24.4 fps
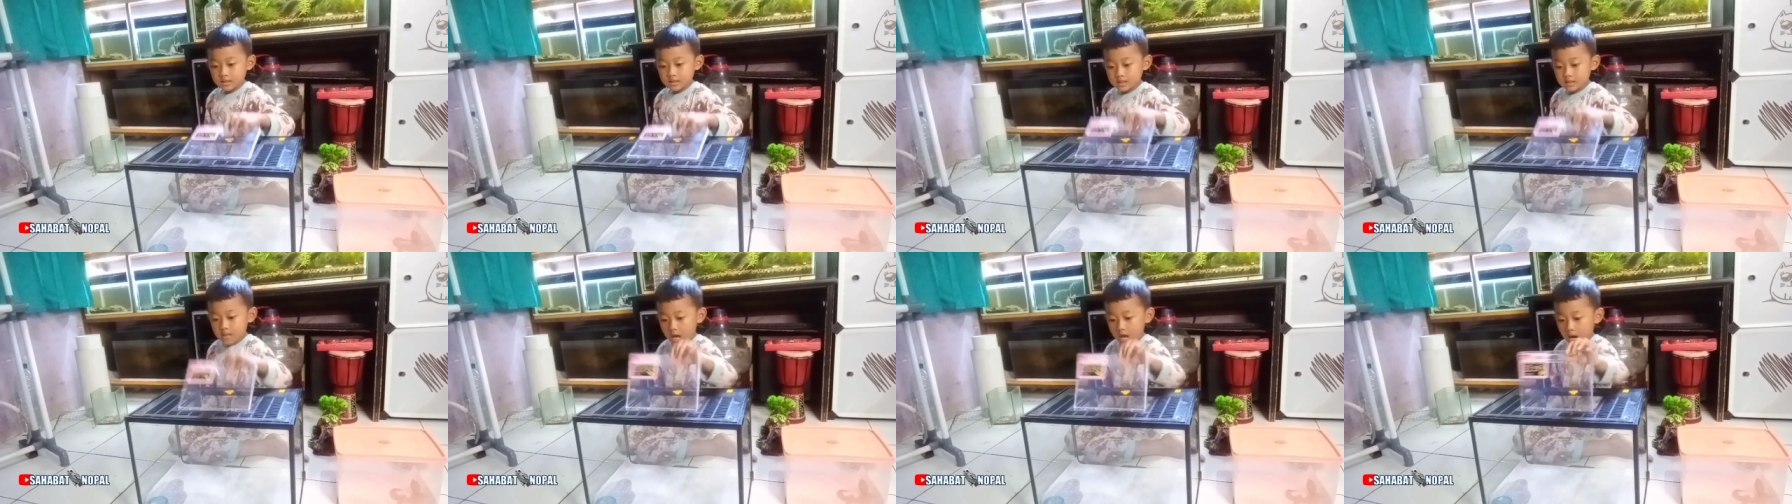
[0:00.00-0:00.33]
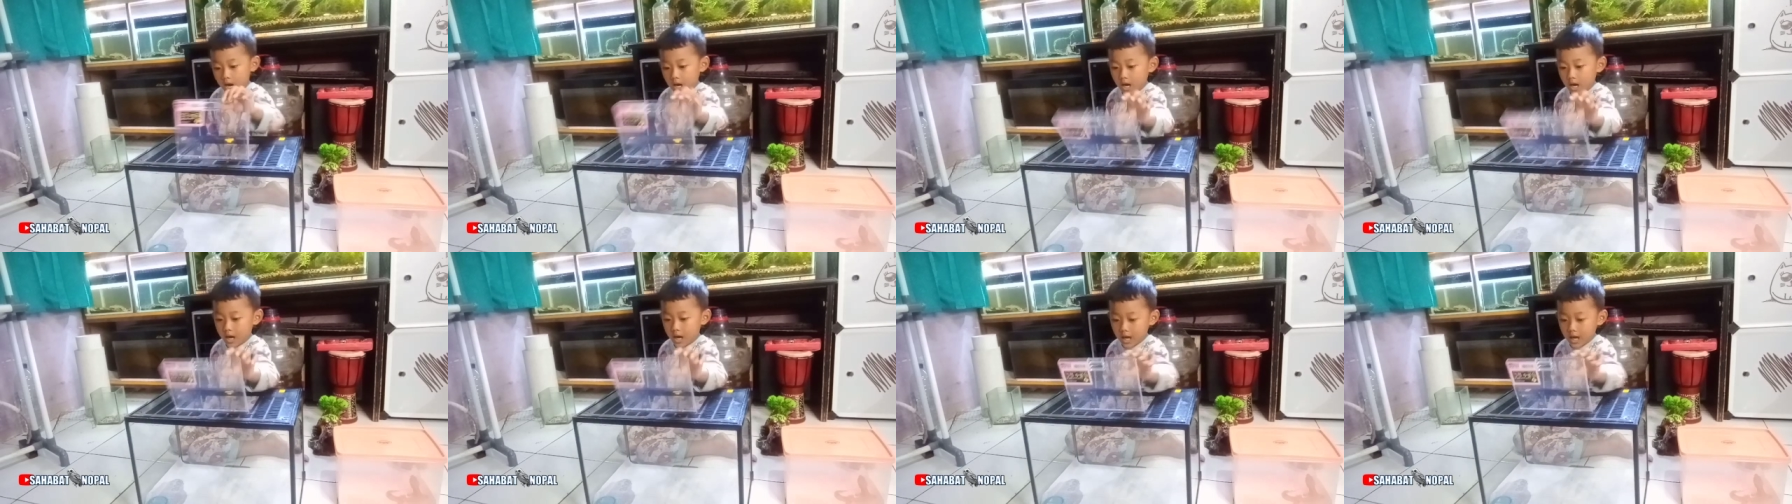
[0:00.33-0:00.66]

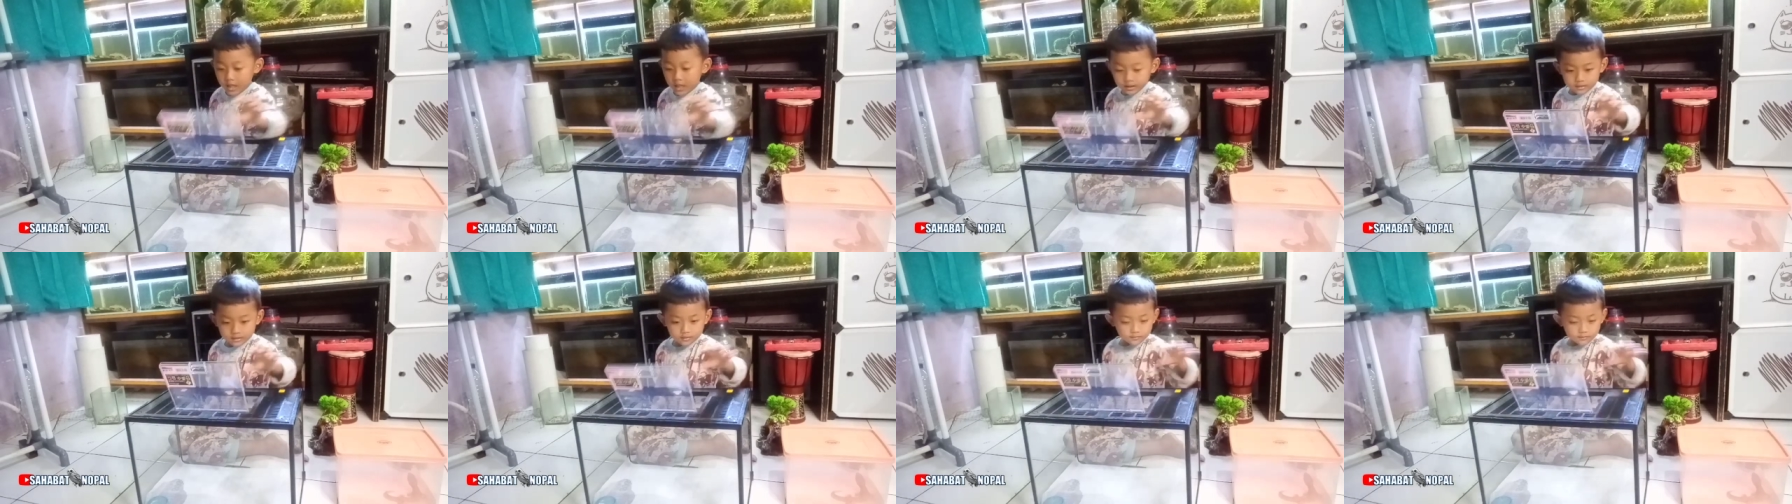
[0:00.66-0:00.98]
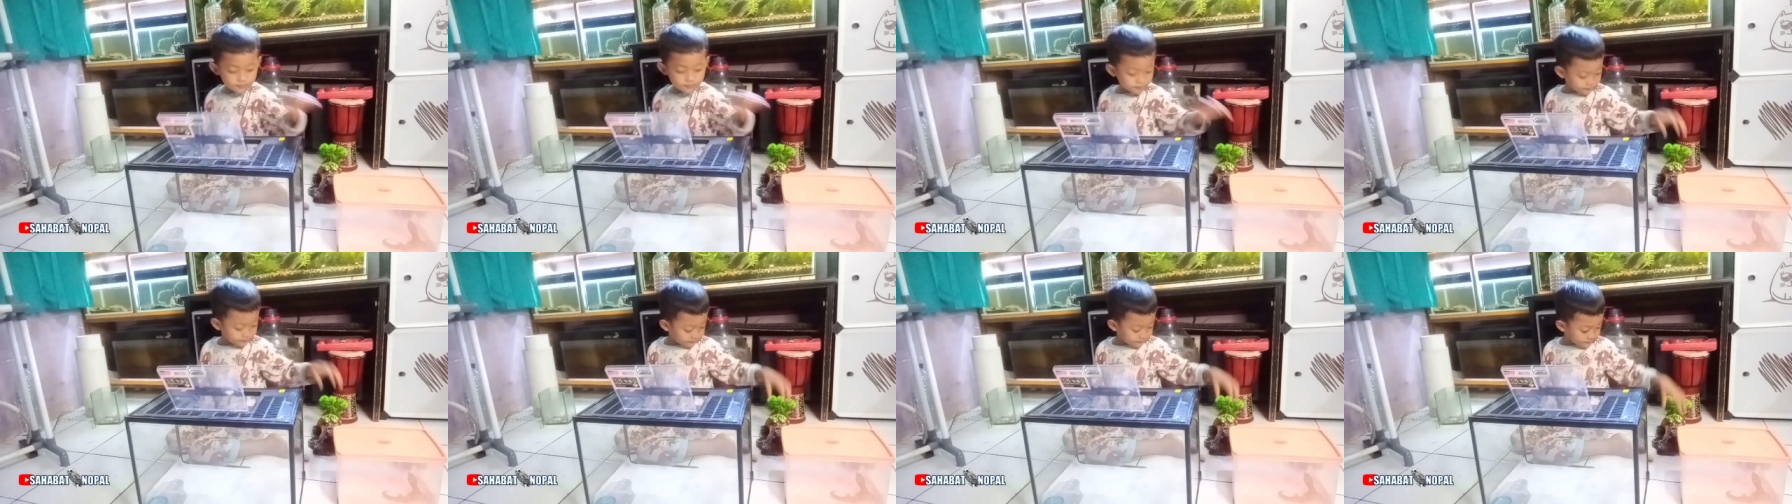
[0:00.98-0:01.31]
jangan
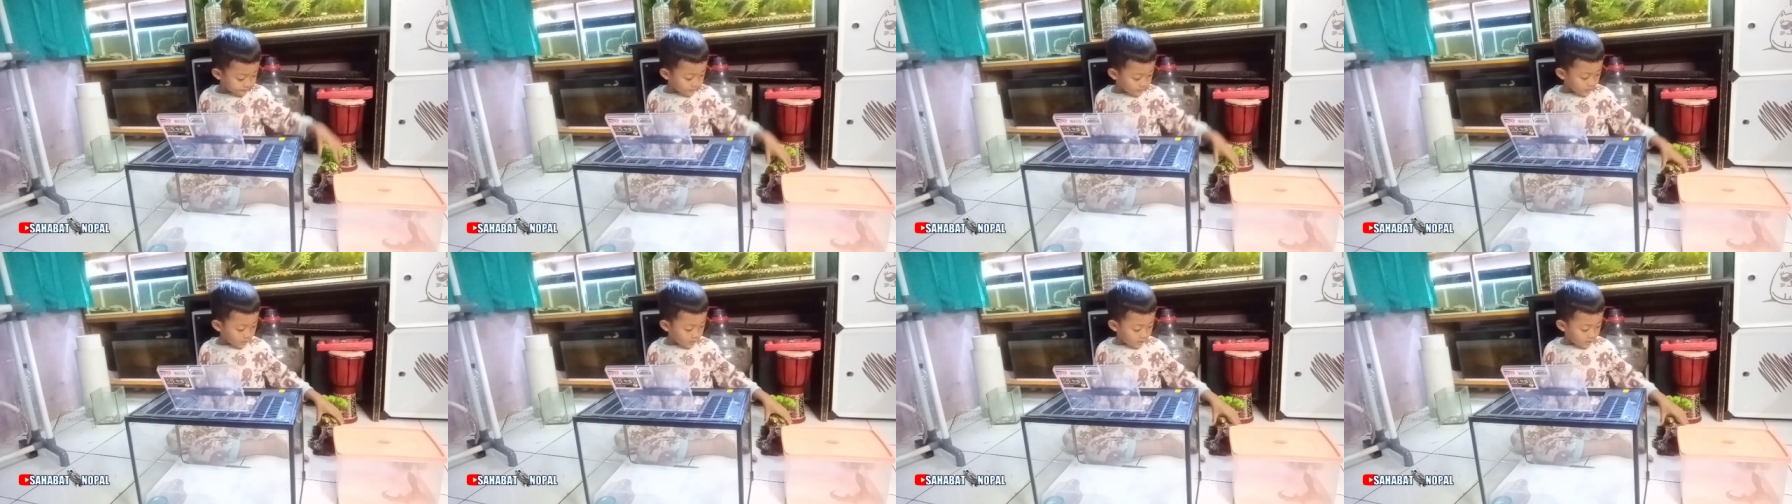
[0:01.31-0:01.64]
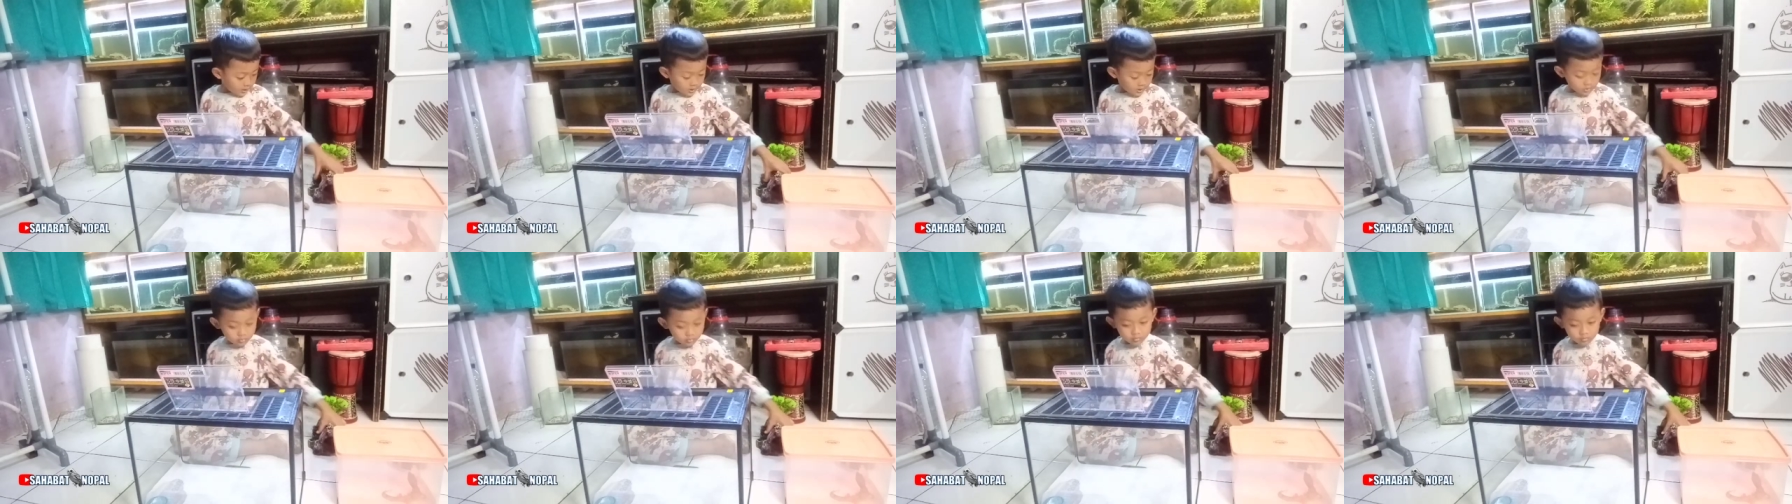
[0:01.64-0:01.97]

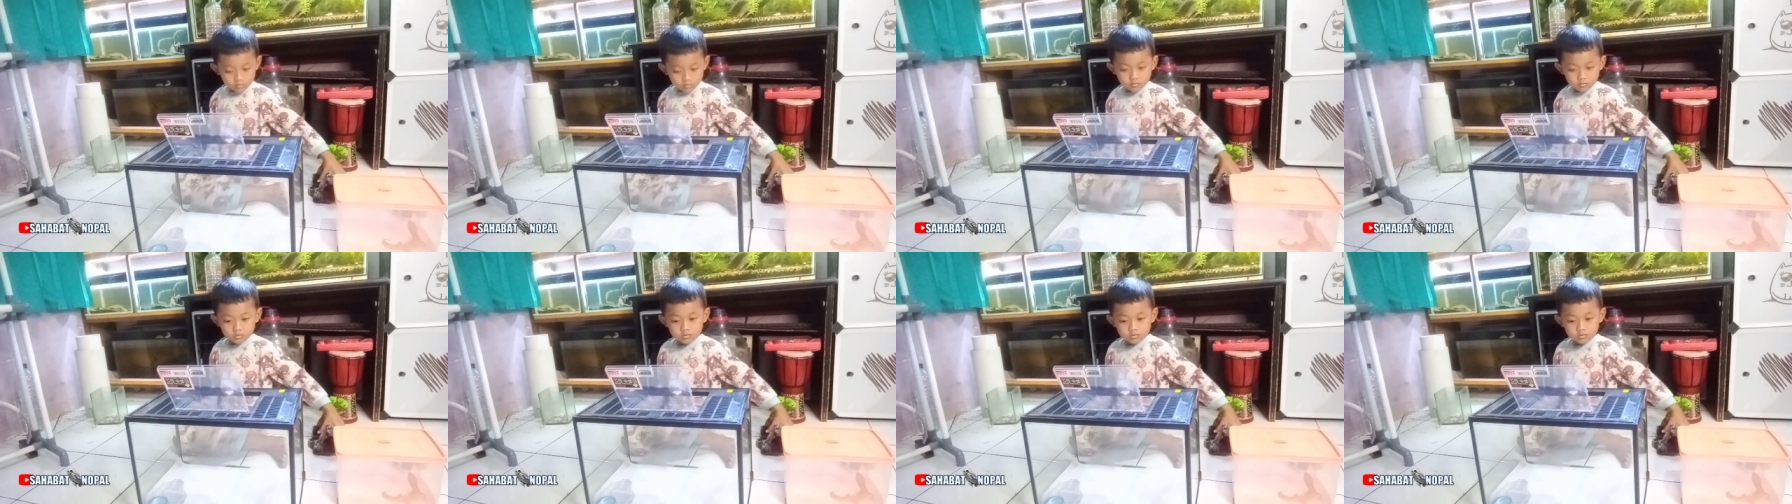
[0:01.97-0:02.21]
itu